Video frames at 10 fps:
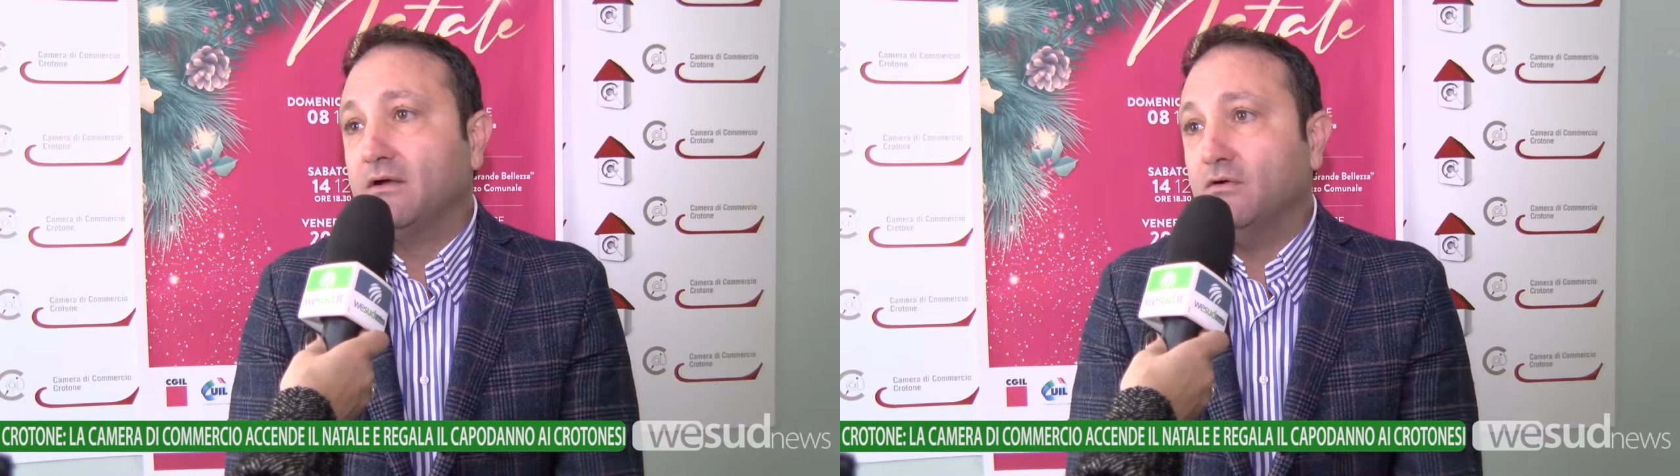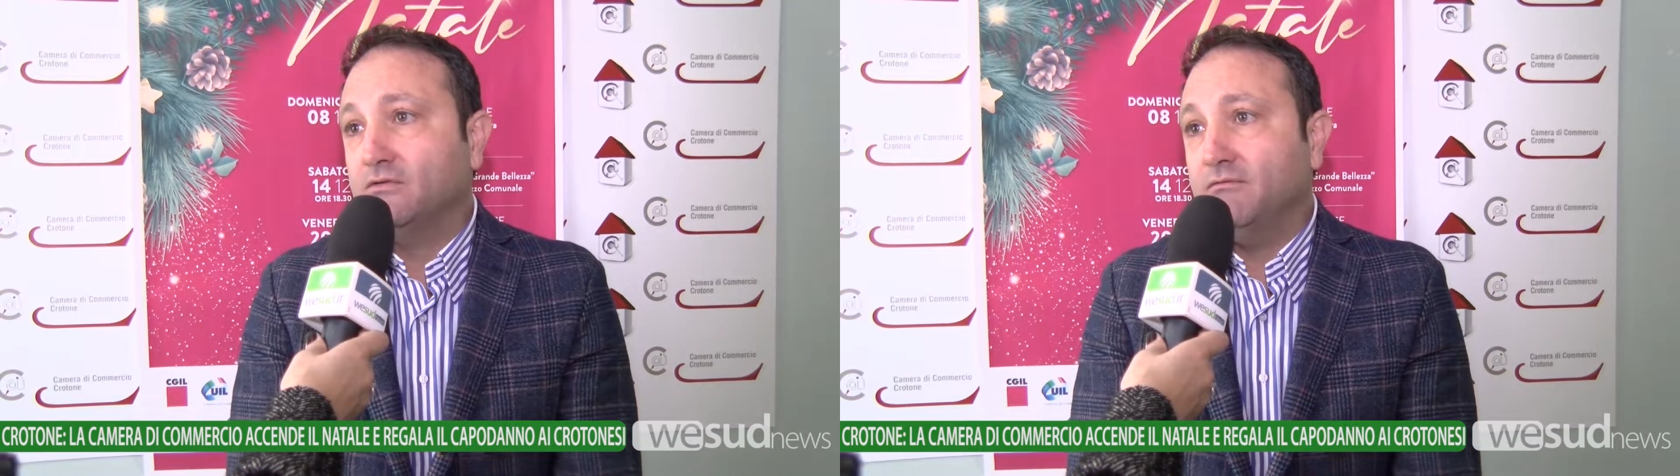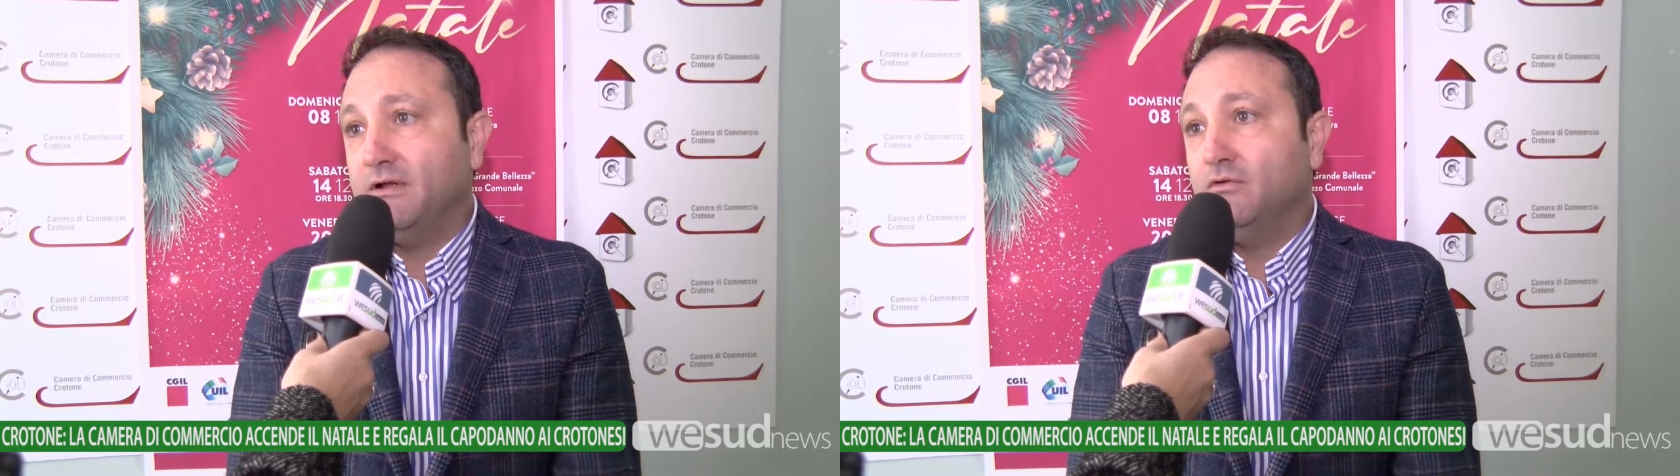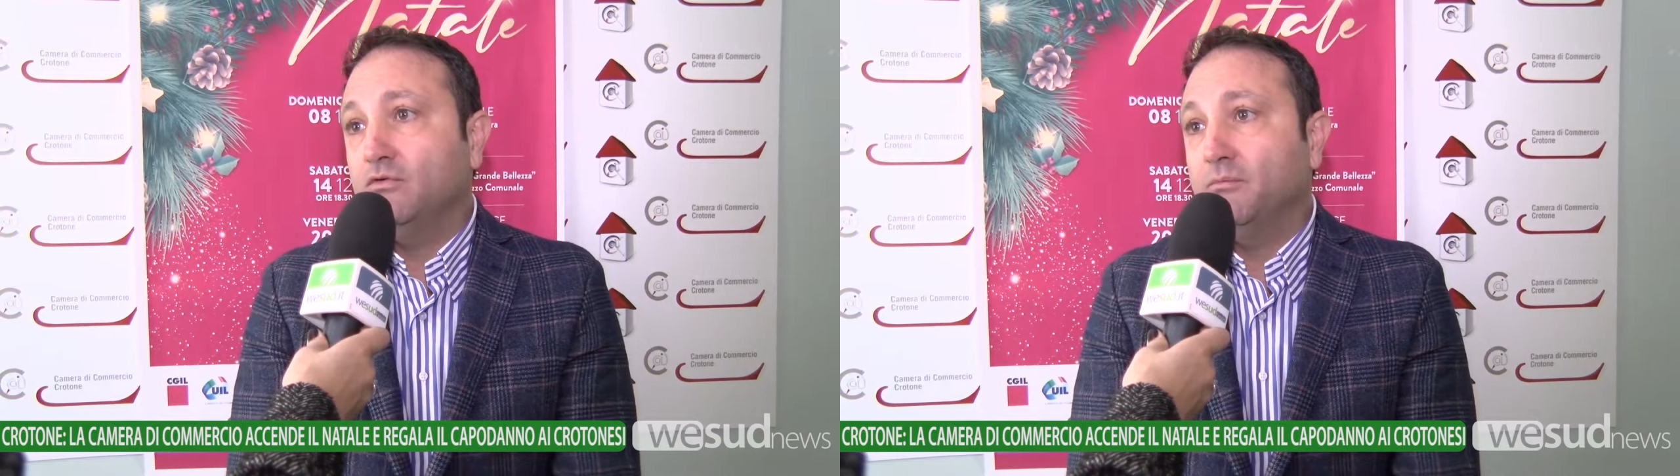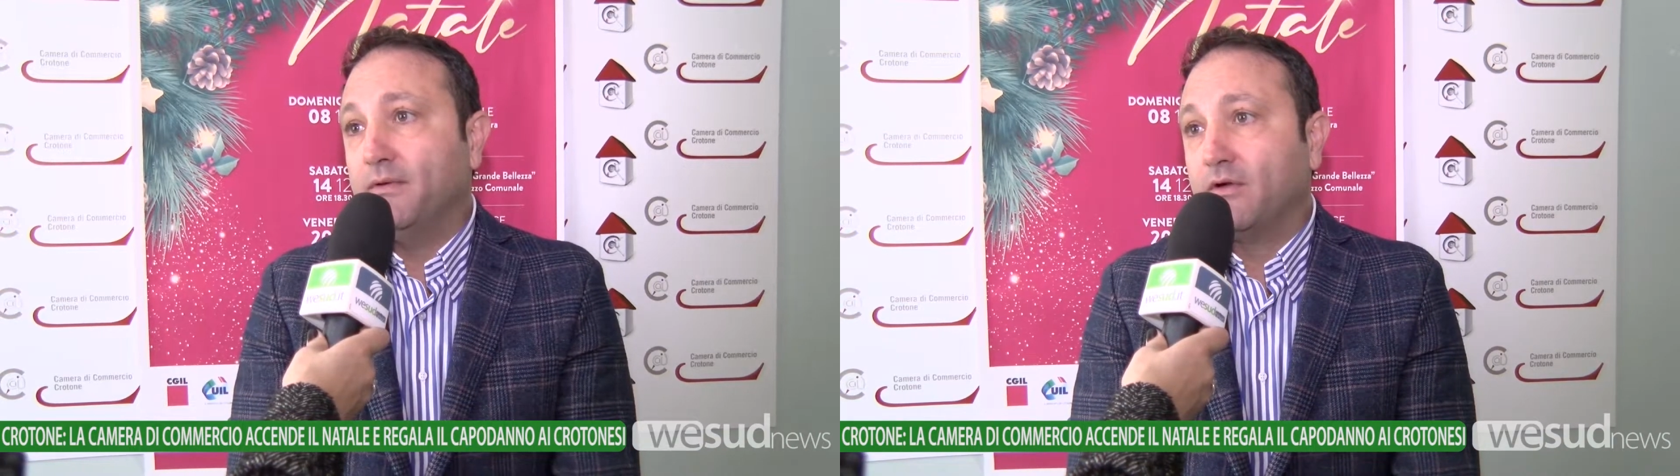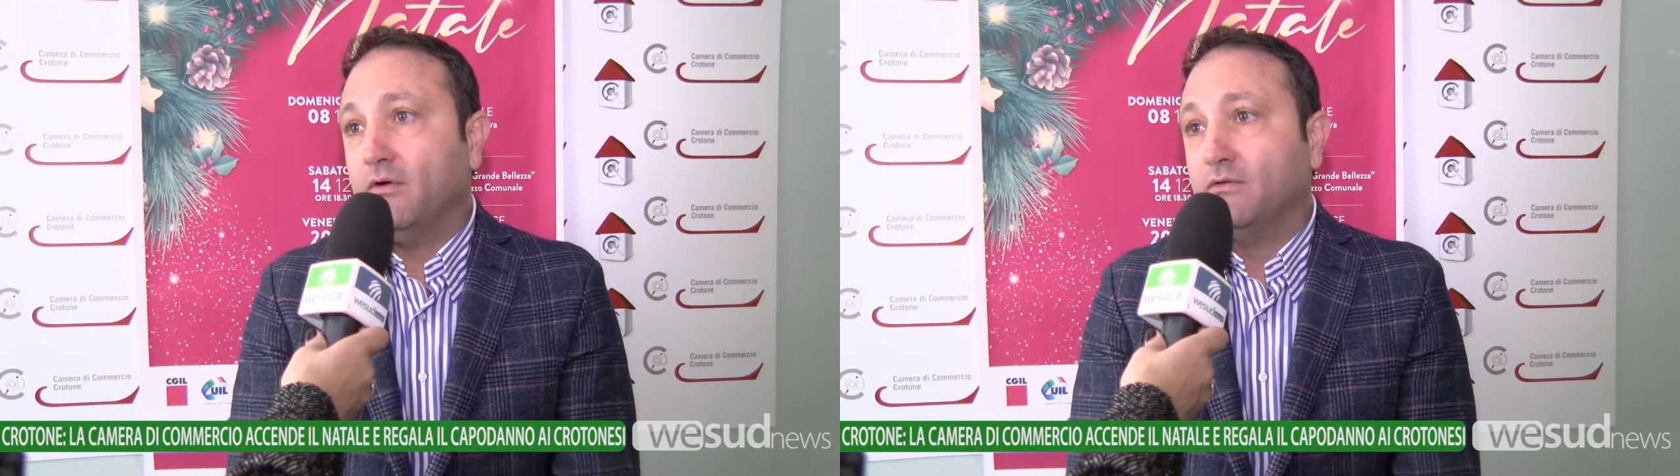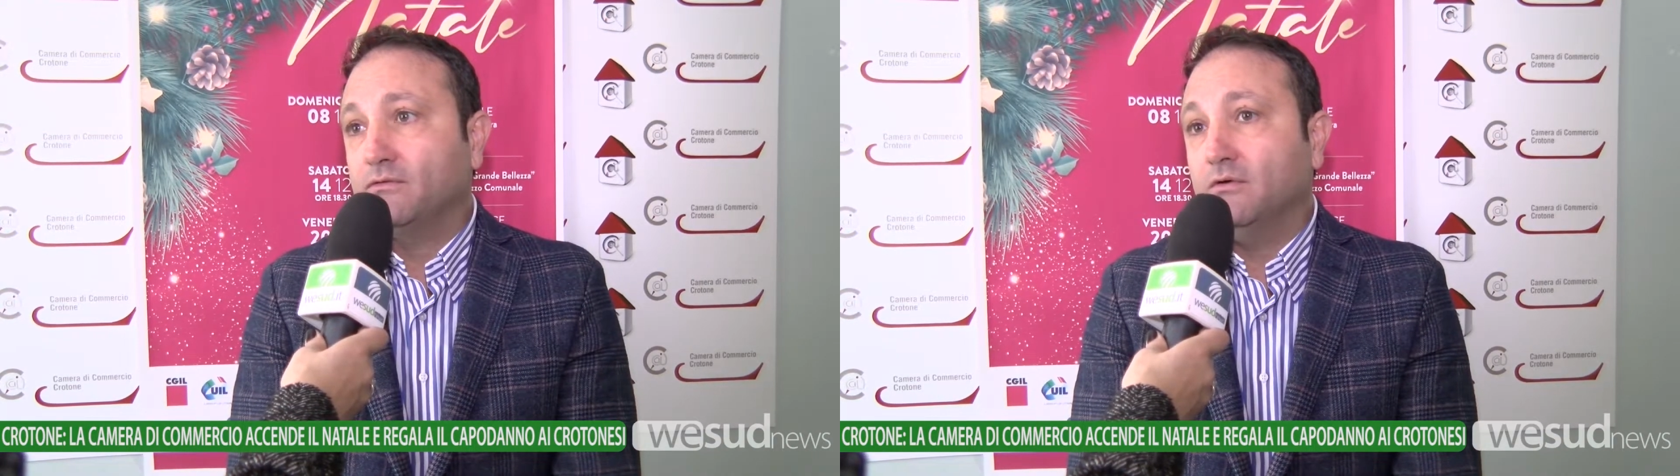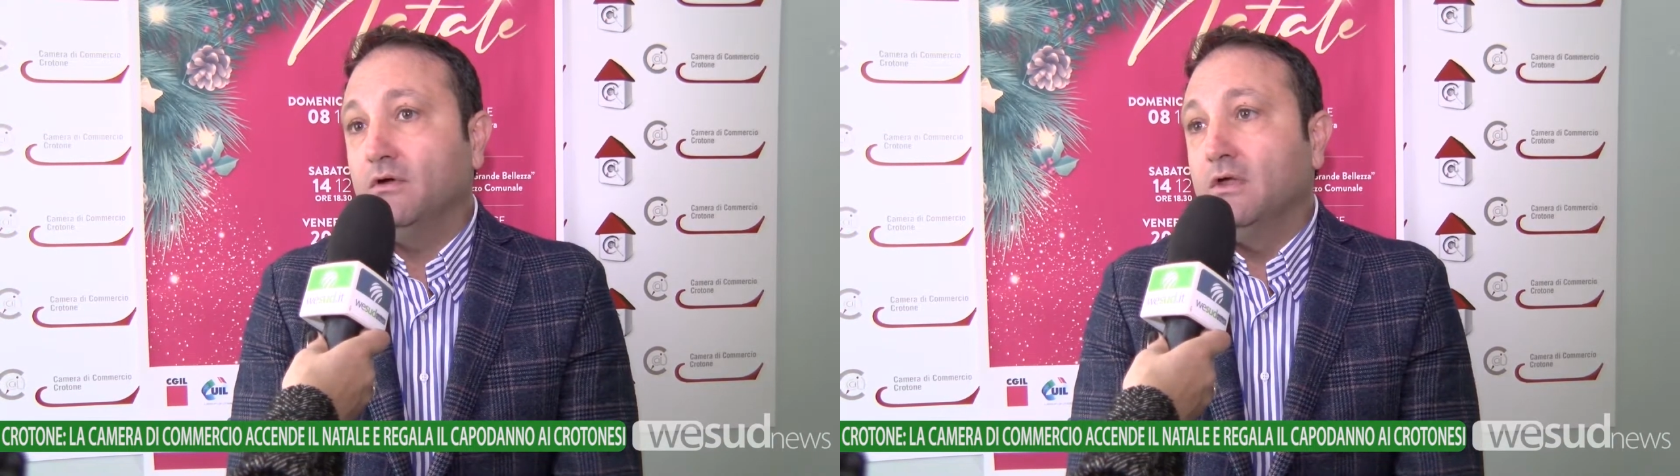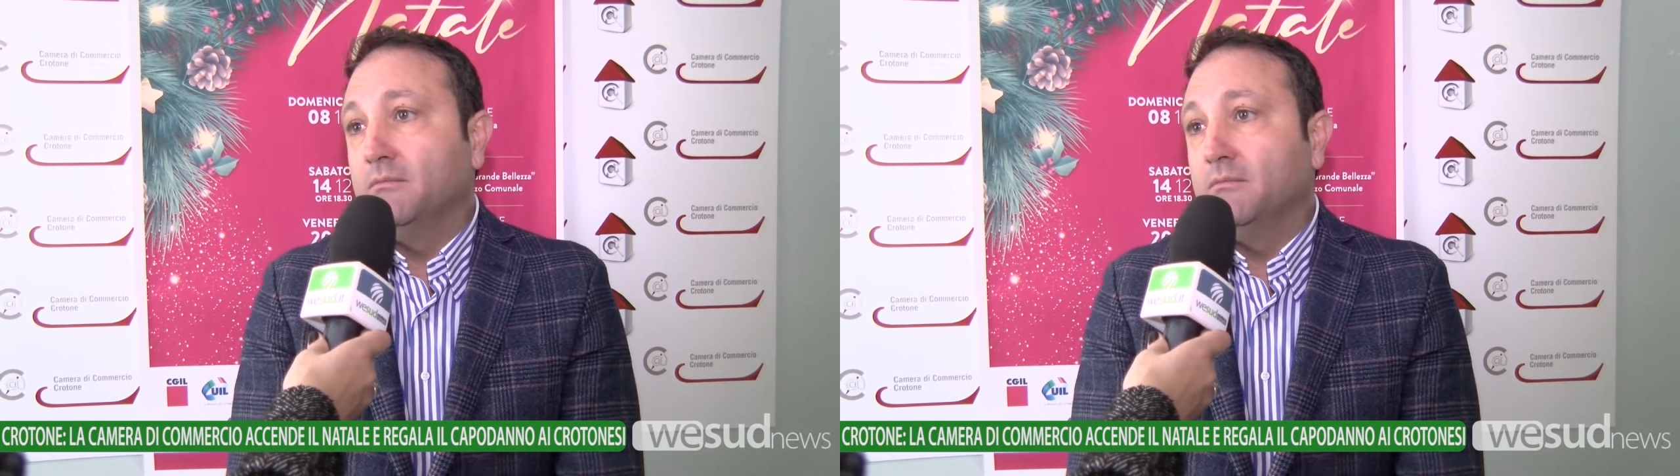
cose vanno in un percorso